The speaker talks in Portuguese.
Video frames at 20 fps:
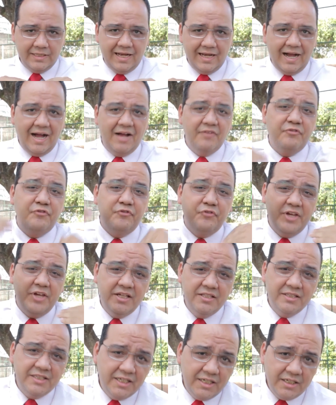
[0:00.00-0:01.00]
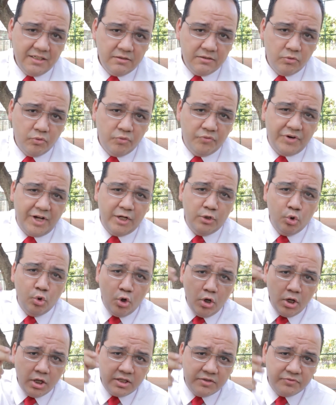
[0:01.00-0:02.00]
a venda, o
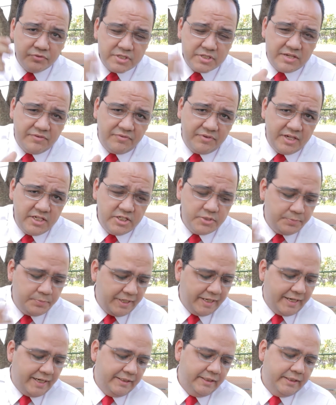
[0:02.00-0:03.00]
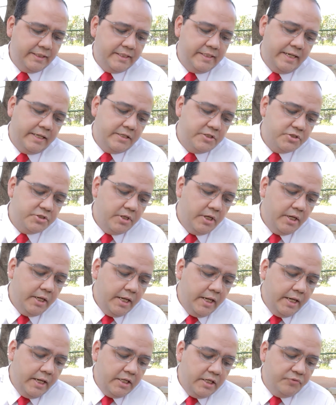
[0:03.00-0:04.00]
valor que você vende para cada cliente.
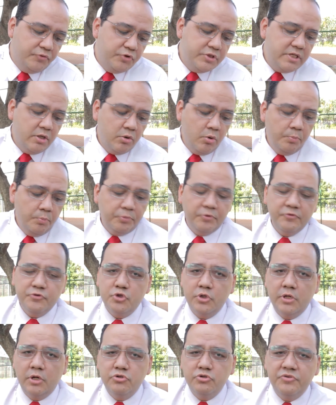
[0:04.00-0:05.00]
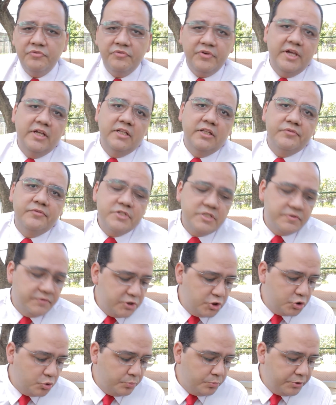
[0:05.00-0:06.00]
E você como profissional de venda, você vai
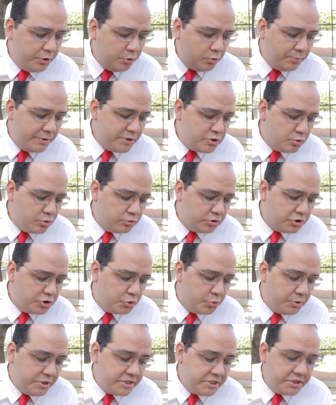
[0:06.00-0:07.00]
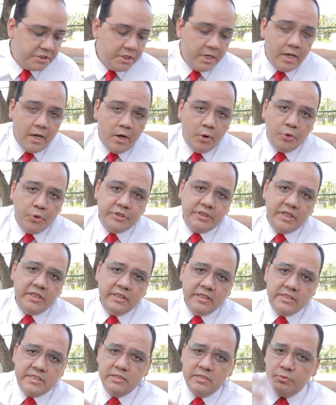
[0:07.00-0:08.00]
descobrir algumas outras coisas.
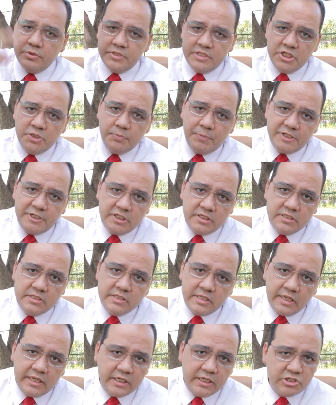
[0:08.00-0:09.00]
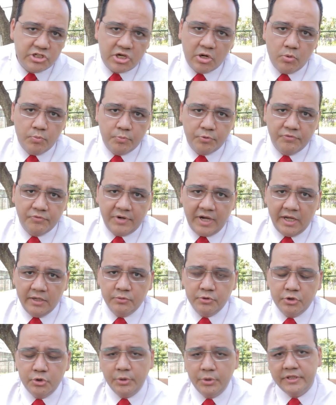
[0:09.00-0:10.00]
85, existem pesquisas aí que já
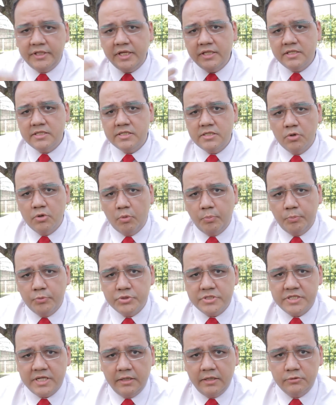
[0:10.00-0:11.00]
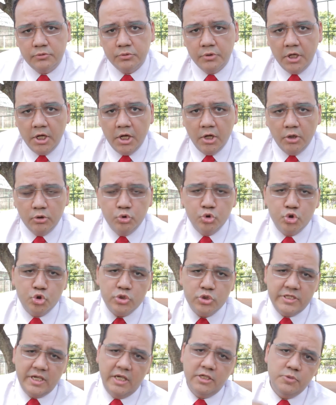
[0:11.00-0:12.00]
comprovaram que 85% do
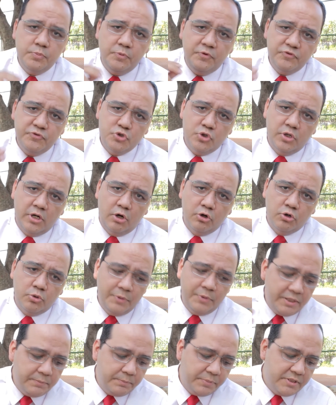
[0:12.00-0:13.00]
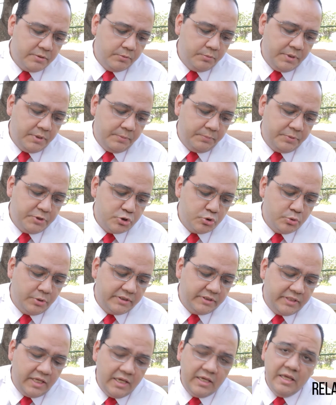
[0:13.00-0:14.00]
sucesso profissional que uma, uma pessoa
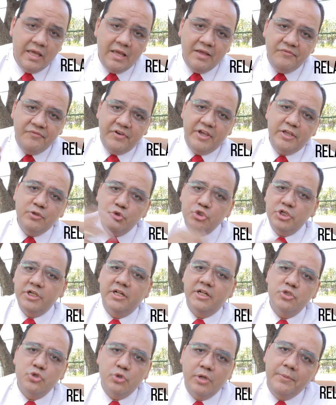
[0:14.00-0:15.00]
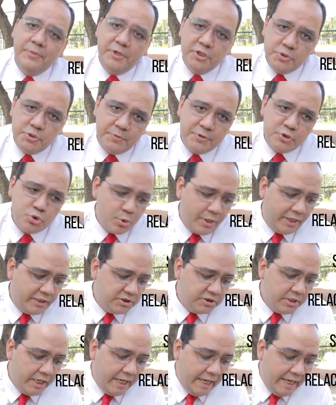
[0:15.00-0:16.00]
tem vem dos relacionamentos pessoais.
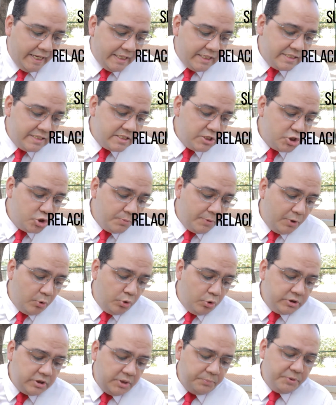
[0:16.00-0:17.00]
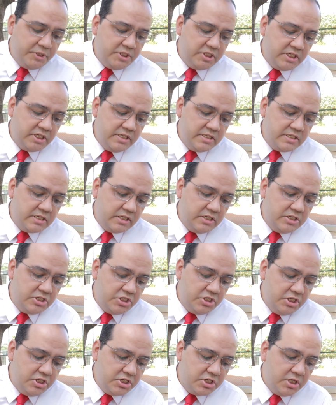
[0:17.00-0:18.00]
E existe uma outra pesquisa que
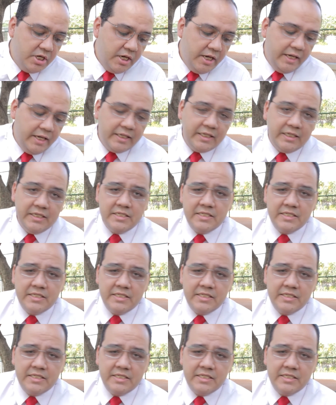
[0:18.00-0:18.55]
diz que